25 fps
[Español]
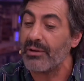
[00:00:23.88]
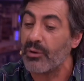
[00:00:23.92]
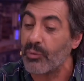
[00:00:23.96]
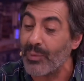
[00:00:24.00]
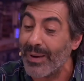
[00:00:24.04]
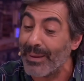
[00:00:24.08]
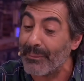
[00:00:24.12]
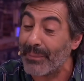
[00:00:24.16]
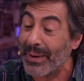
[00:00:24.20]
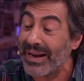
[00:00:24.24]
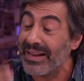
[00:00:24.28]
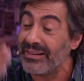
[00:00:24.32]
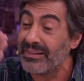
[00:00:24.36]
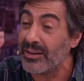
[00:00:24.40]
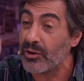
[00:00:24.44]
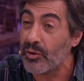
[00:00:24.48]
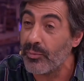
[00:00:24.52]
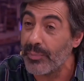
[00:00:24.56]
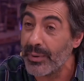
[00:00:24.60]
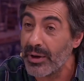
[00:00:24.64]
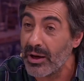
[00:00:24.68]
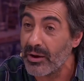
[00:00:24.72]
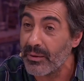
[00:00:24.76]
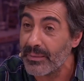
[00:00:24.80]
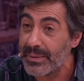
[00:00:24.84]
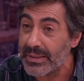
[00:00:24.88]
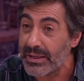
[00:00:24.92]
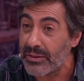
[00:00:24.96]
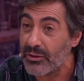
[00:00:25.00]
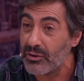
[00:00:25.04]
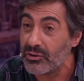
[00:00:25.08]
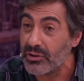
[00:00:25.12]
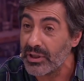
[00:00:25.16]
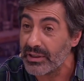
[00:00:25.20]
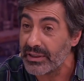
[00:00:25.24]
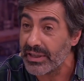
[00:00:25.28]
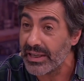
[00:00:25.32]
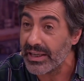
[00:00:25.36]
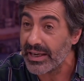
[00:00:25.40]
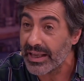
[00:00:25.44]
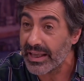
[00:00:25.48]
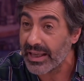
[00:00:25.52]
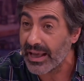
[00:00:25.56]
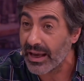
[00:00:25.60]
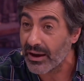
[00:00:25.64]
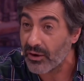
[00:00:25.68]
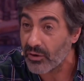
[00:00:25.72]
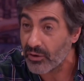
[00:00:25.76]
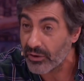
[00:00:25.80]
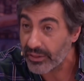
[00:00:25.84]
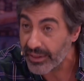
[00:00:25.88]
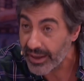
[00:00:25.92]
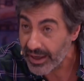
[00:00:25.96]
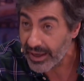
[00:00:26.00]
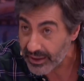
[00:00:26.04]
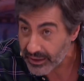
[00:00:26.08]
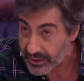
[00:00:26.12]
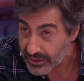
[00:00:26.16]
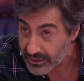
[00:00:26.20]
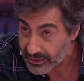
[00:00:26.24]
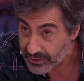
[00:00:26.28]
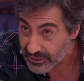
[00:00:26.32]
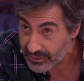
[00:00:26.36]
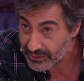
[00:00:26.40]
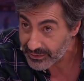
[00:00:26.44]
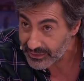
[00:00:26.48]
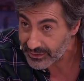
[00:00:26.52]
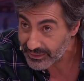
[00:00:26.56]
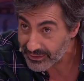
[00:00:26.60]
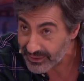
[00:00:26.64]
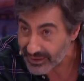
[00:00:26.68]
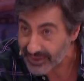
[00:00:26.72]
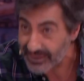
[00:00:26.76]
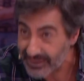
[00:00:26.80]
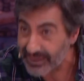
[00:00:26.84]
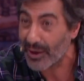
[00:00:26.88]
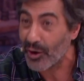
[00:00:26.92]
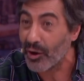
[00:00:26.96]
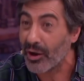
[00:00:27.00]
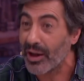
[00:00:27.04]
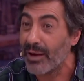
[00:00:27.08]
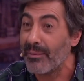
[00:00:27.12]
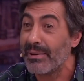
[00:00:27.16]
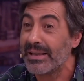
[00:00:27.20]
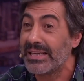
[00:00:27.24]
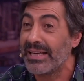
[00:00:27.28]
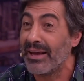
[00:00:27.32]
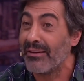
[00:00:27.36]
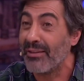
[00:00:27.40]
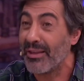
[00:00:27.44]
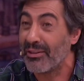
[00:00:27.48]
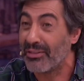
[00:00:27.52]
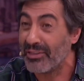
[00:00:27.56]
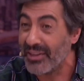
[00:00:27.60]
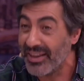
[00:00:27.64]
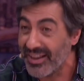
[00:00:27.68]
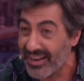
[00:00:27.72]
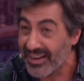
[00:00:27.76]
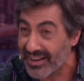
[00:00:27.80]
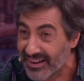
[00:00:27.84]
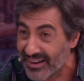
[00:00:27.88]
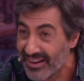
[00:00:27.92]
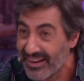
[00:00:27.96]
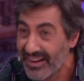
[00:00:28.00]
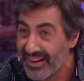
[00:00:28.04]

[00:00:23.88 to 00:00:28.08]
para interrumpir la conversación te tienes que acordar claro. de lo que vas a decir. ¿Qué